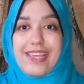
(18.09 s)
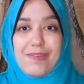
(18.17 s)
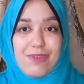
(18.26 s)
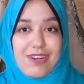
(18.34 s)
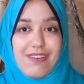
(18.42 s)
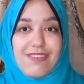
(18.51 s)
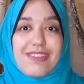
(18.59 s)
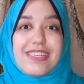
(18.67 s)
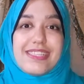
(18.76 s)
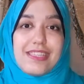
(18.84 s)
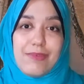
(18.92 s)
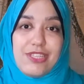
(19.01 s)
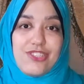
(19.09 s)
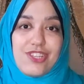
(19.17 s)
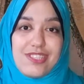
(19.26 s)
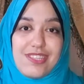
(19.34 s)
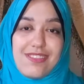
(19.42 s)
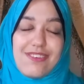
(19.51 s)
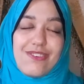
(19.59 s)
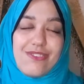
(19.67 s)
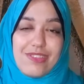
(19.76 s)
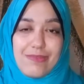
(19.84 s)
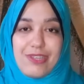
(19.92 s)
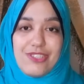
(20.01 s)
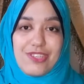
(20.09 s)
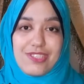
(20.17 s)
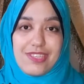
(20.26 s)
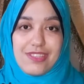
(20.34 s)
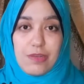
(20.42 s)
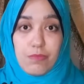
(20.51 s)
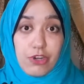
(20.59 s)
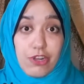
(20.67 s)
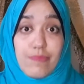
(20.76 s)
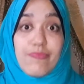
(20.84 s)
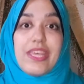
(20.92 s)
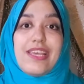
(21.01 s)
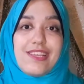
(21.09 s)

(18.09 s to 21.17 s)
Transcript: المراه طبيعه شخصيه الرجل وطبيعه شخصيه المراه